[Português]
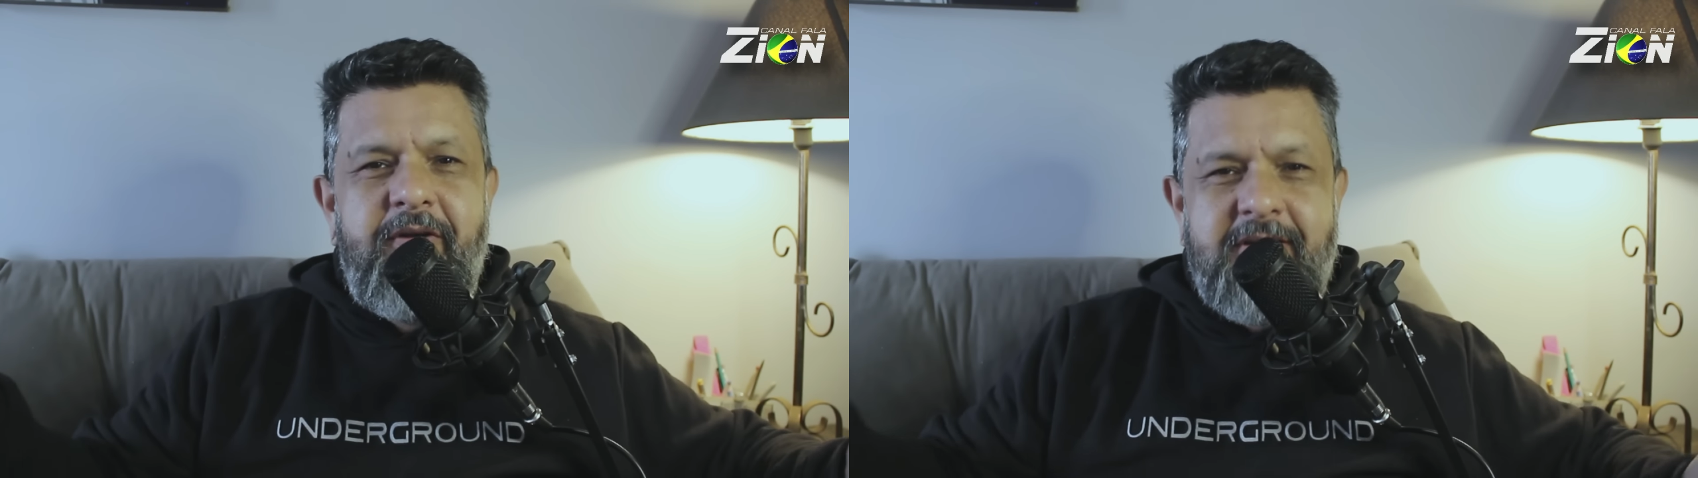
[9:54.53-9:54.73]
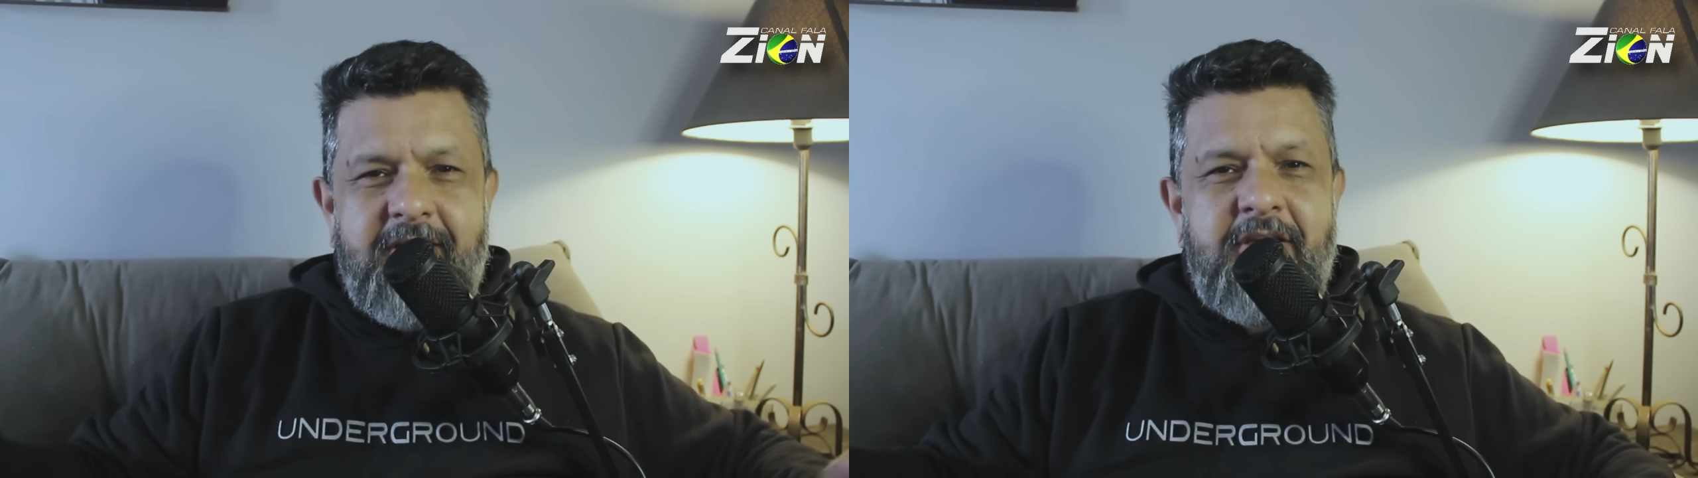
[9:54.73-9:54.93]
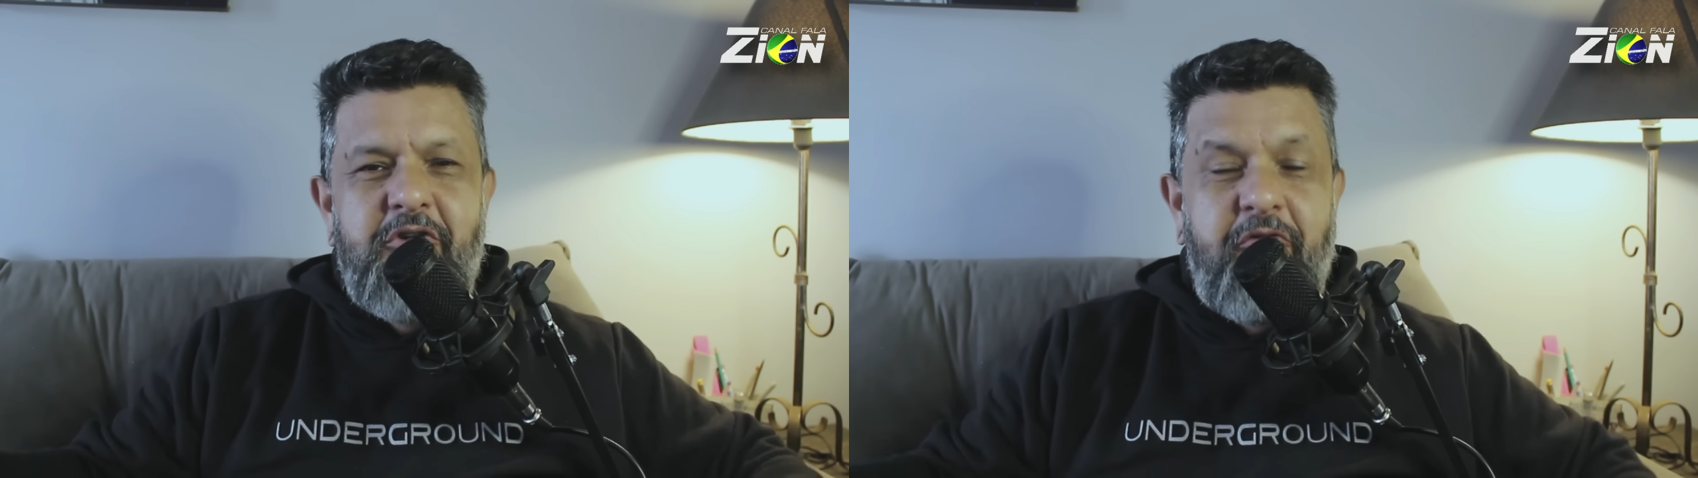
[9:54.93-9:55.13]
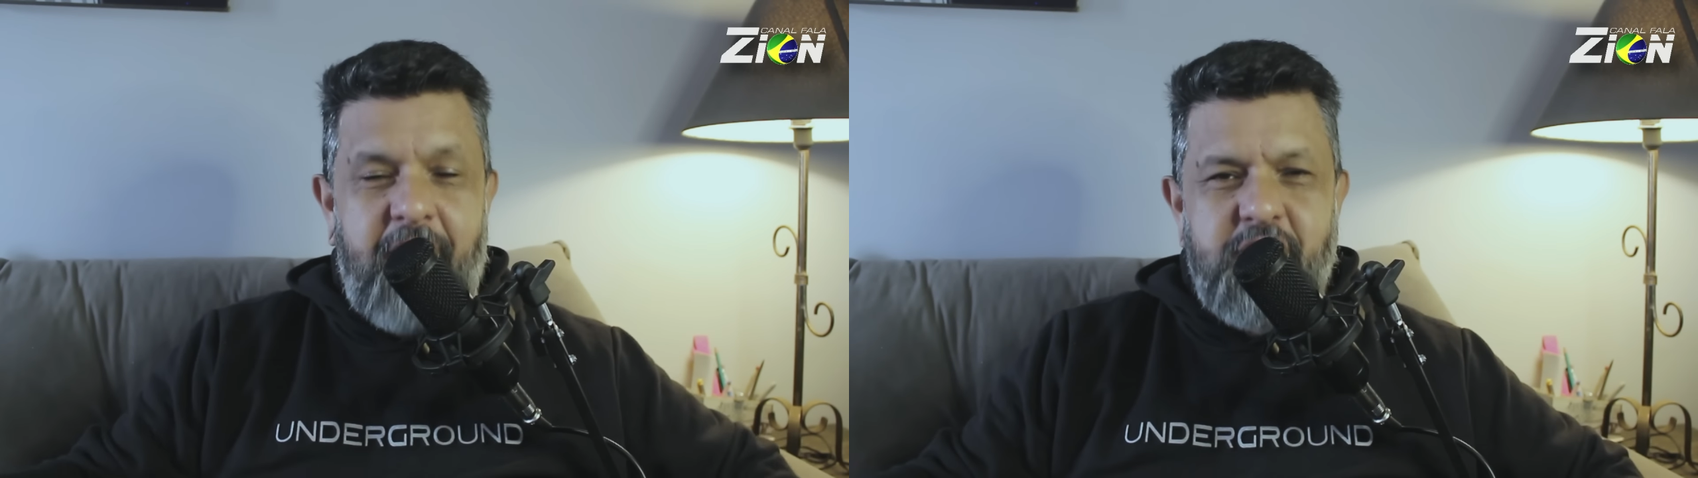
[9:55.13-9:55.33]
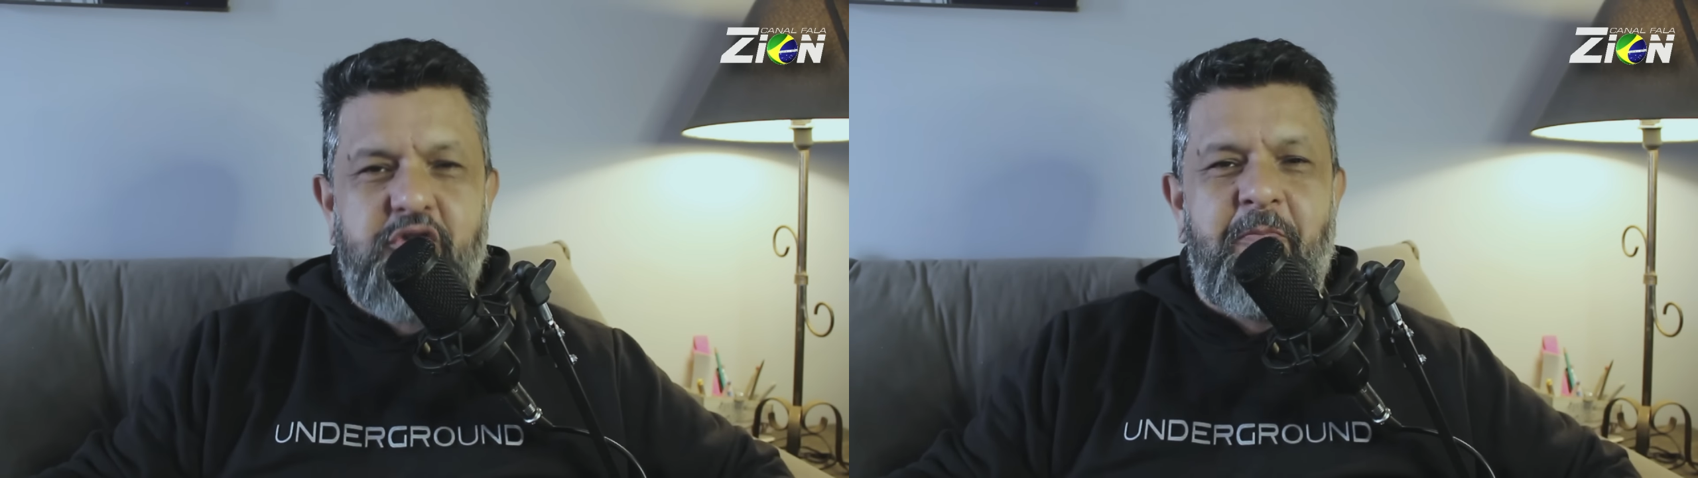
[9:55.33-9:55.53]
verdadeiro
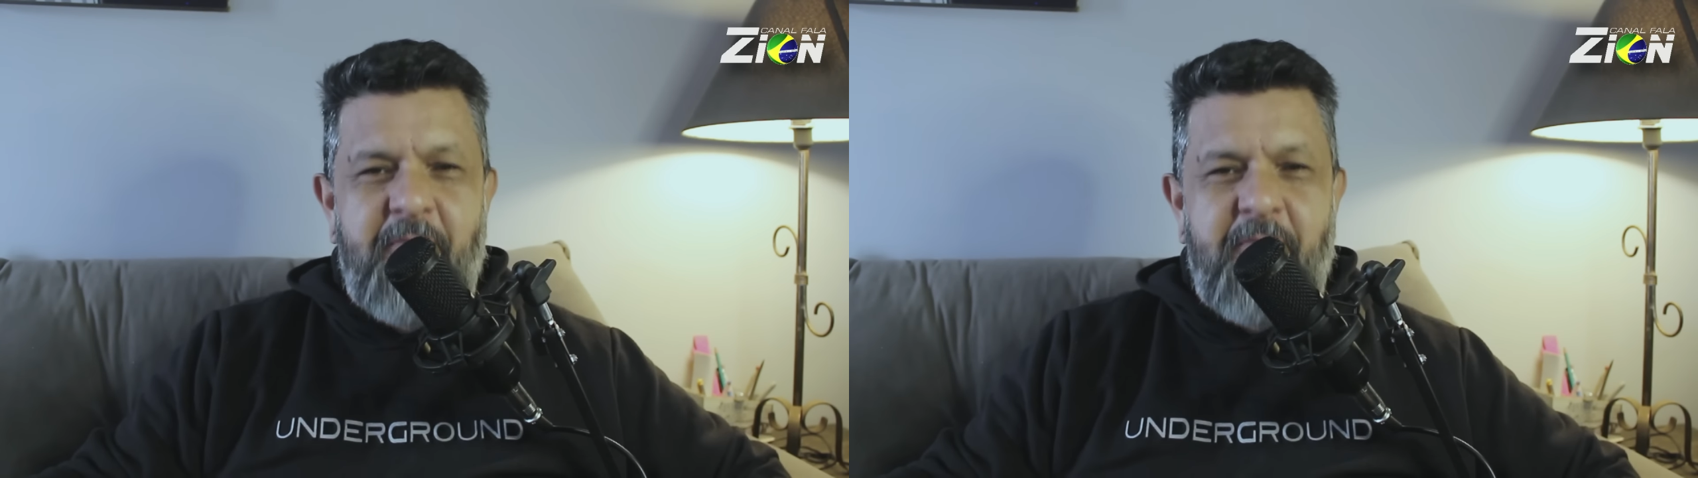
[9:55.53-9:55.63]
falso